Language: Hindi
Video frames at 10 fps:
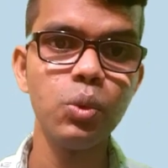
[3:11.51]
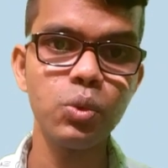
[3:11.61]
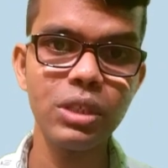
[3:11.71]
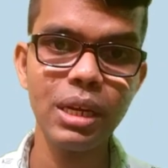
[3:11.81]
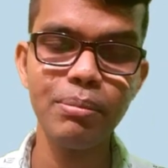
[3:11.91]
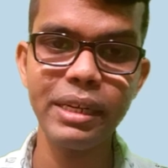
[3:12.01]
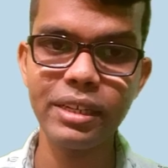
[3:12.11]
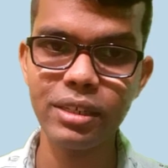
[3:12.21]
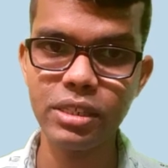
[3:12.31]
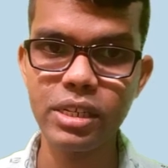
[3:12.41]
उतना
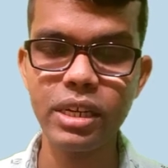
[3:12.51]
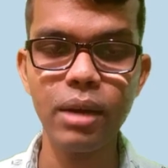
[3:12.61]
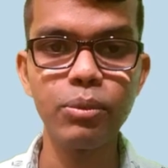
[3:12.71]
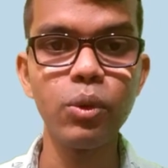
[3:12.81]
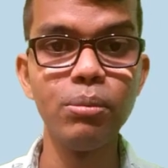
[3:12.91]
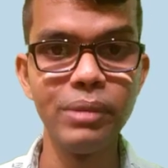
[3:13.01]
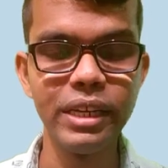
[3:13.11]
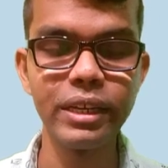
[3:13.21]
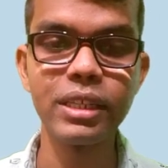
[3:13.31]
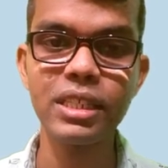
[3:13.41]
बेटर रिजल्ट आपको
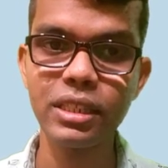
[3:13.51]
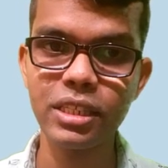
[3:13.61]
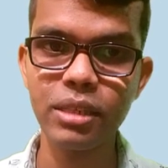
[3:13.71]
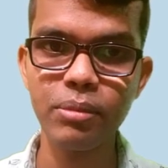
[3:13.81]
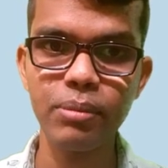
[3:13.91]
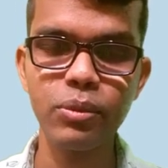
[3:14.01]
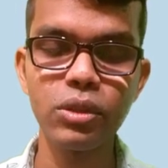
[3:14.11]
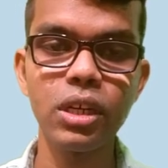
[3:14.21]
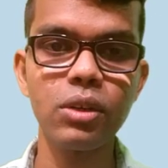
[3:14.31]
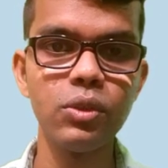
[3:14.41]
मिलेगा साथ ही साथ मैं आपको
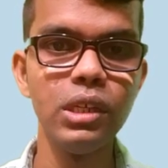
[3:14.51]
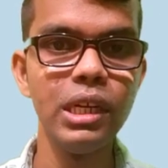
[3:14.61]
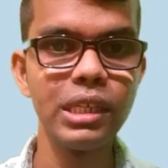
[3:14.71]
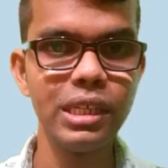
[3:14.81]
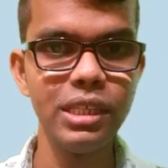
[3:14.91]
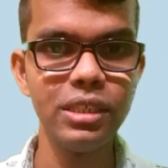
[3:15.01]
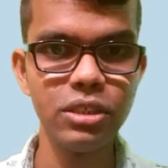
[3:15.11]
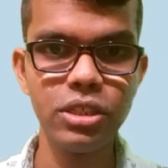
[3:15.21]
बता रहा हूँ कि